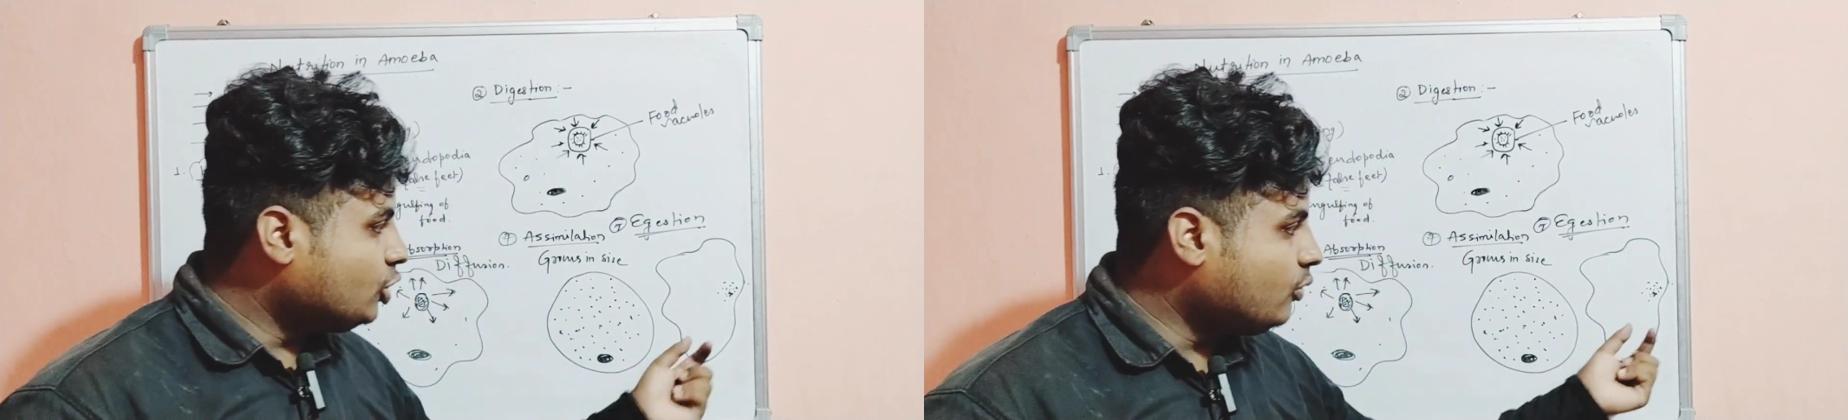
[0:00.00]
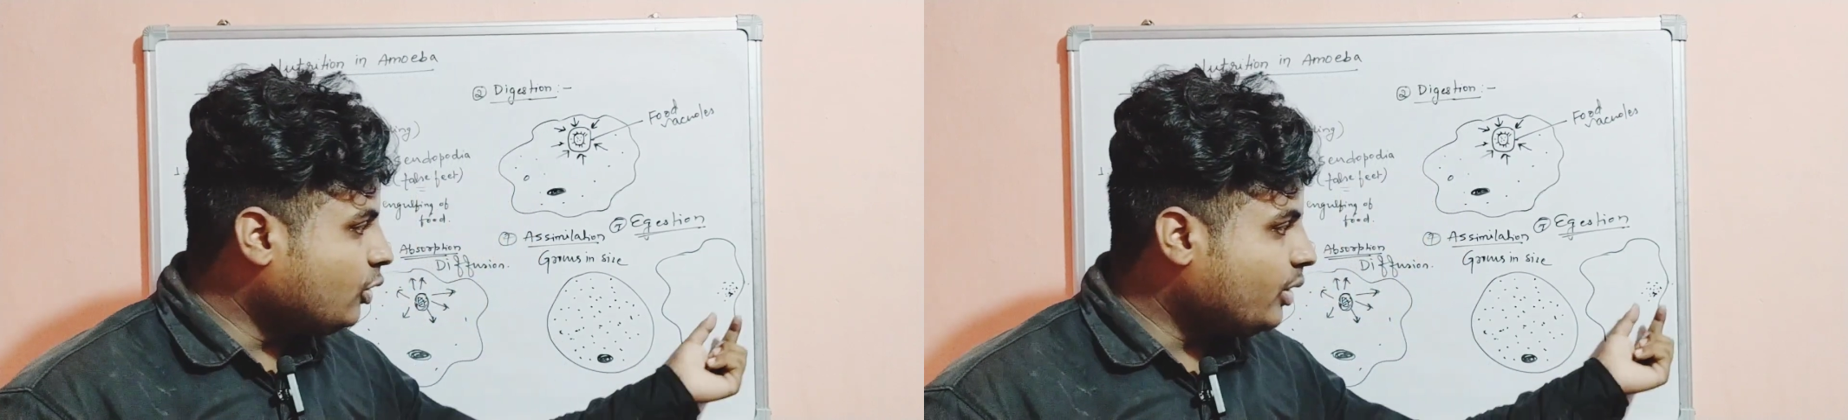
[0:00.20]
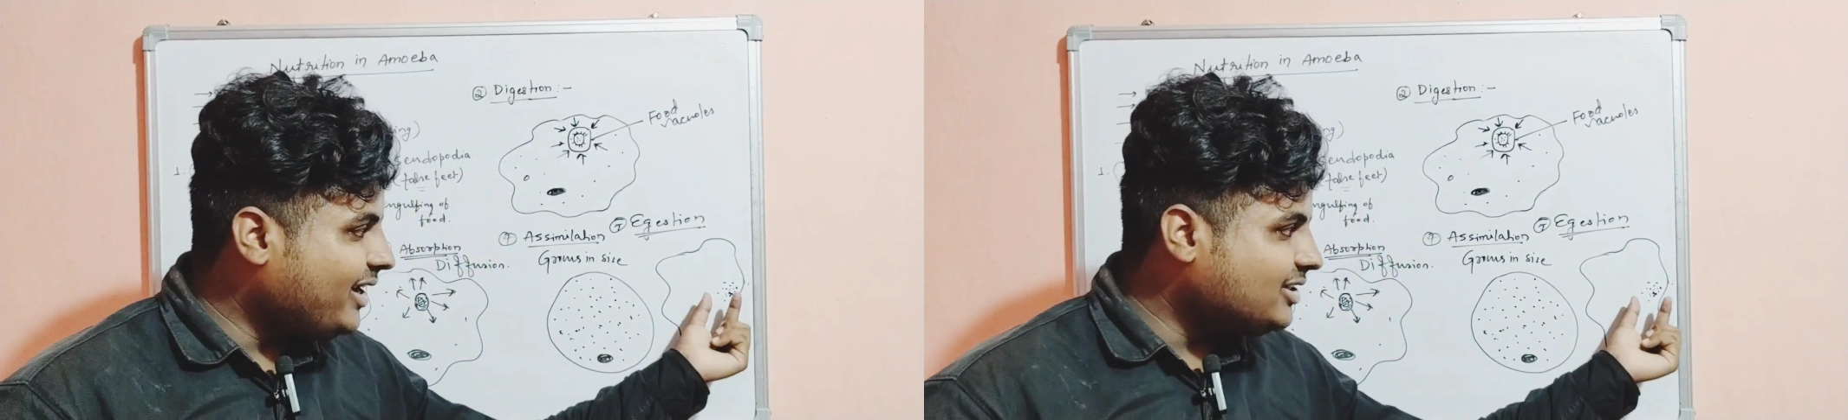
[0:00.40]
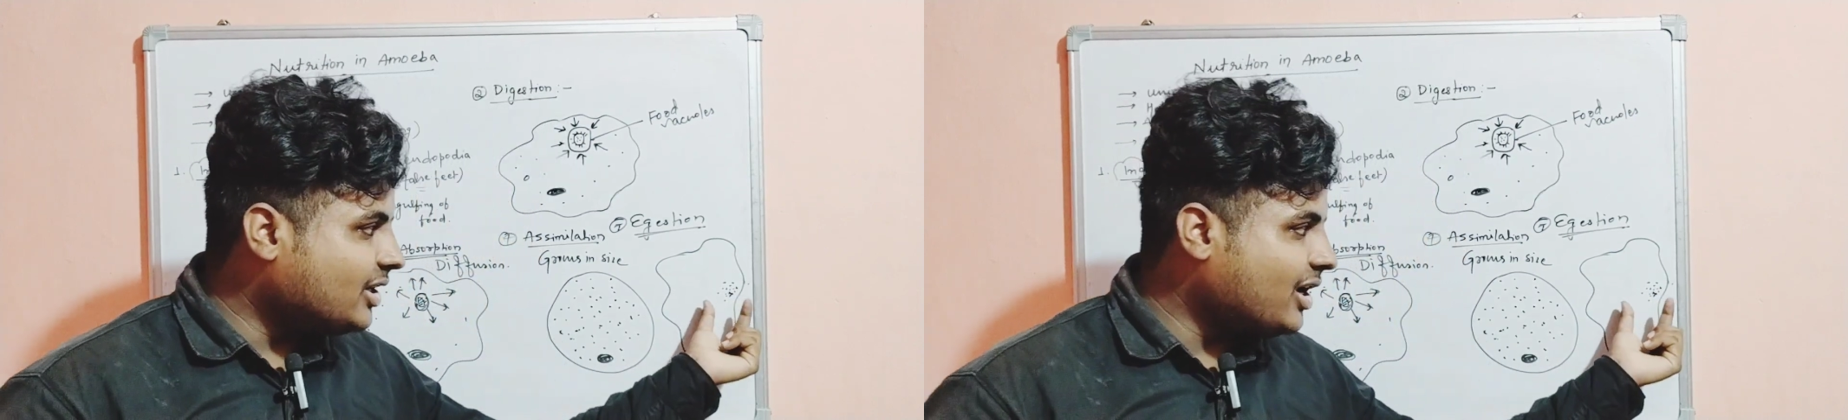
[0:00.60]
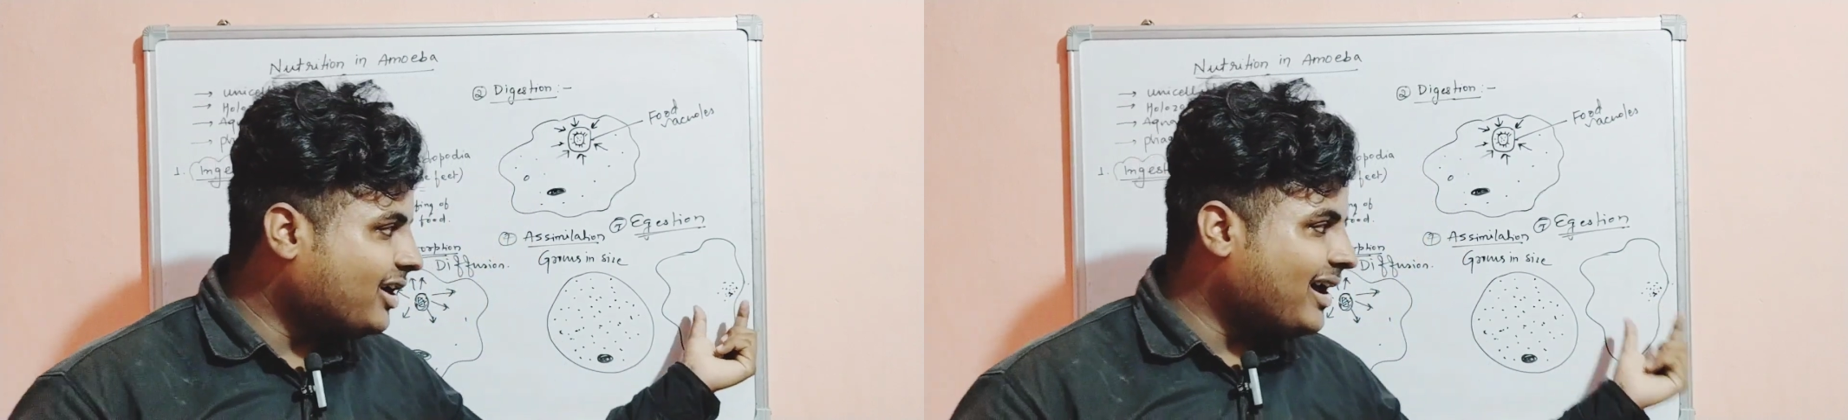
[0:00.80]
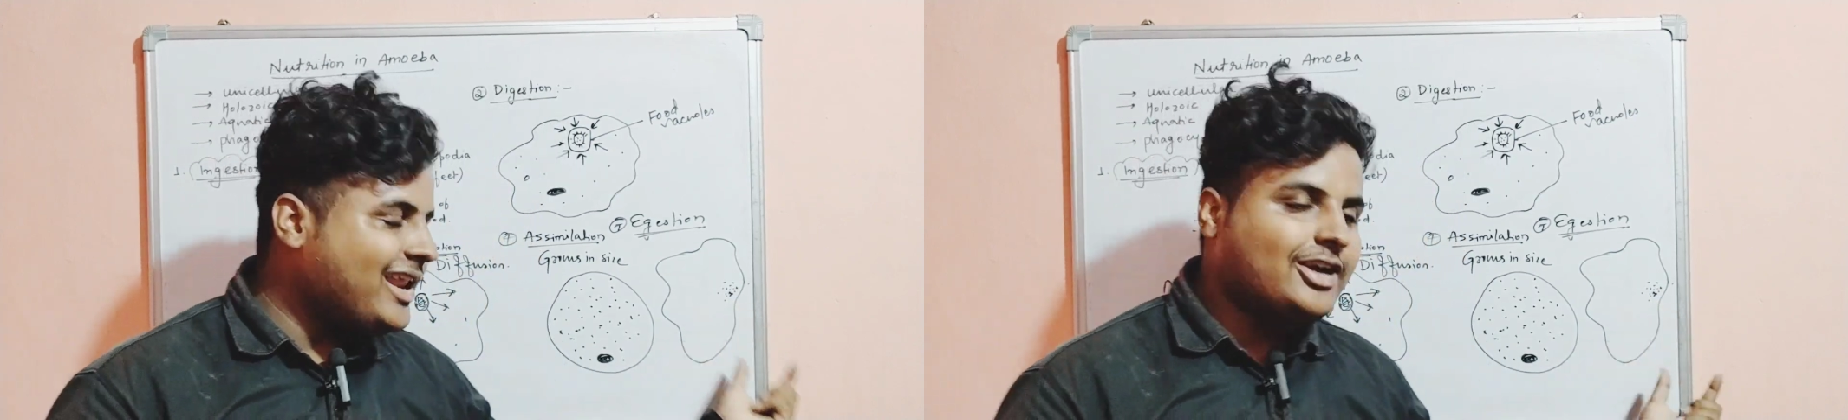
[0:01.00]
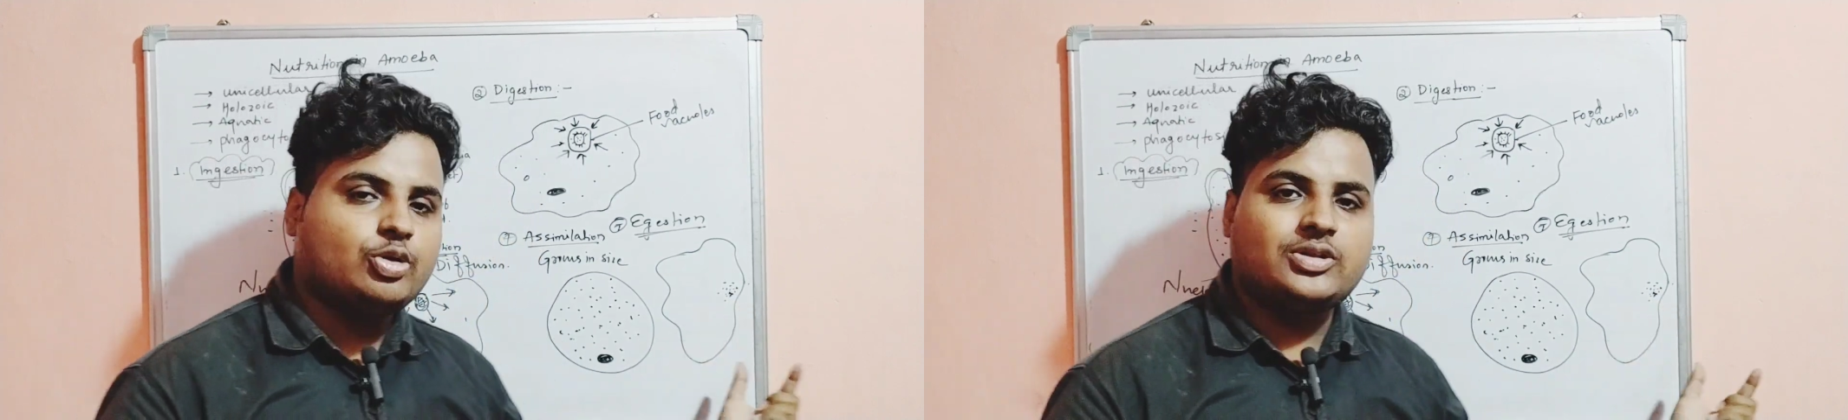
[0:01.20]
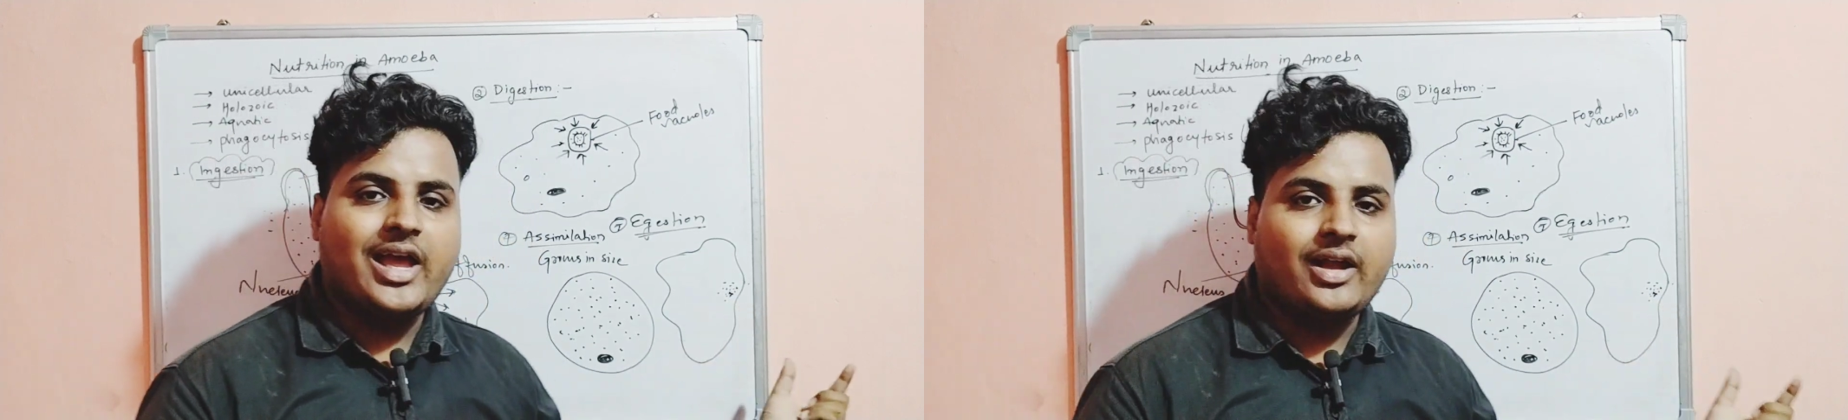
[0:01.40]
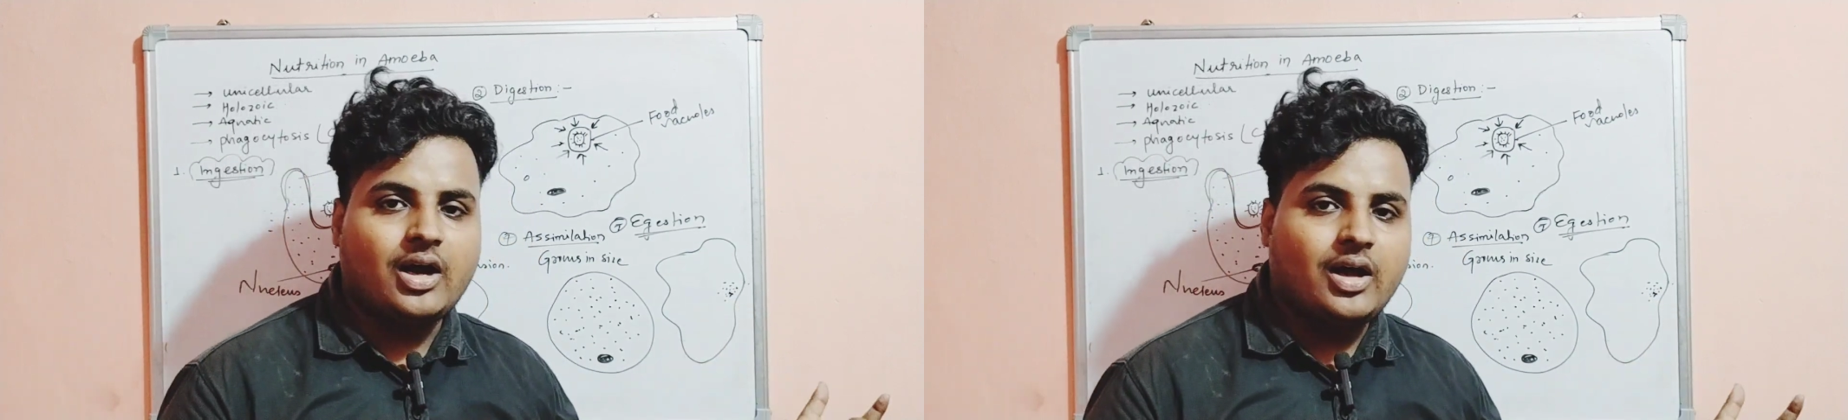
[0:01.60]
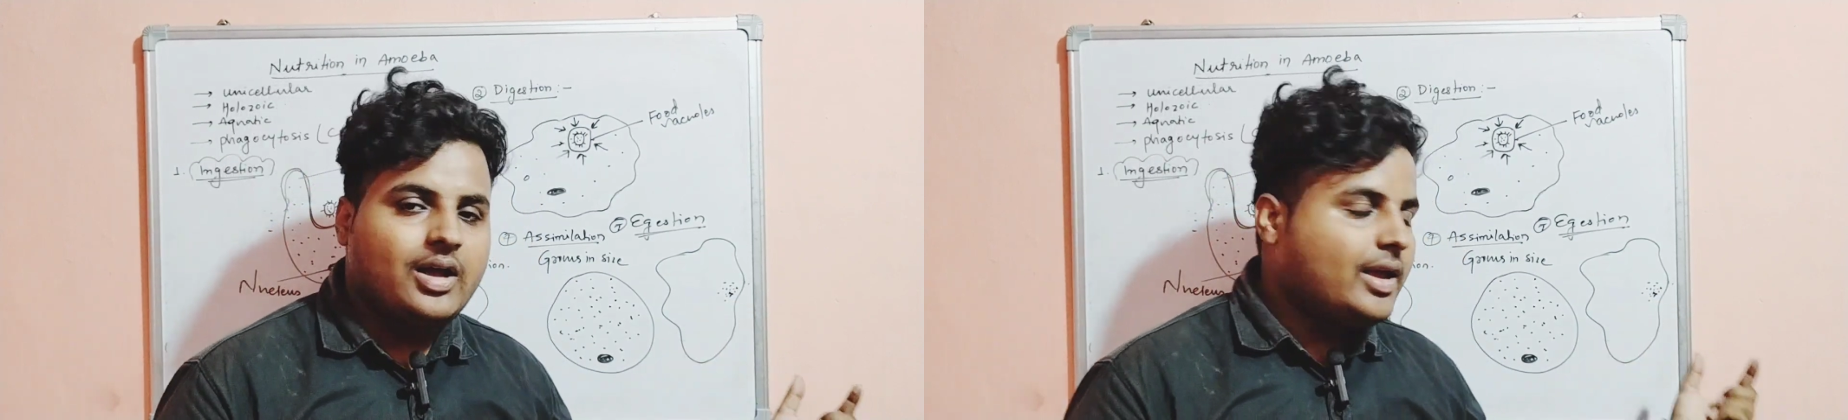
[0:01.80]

तो वो एक जगह कलेक्ट हो जाएगा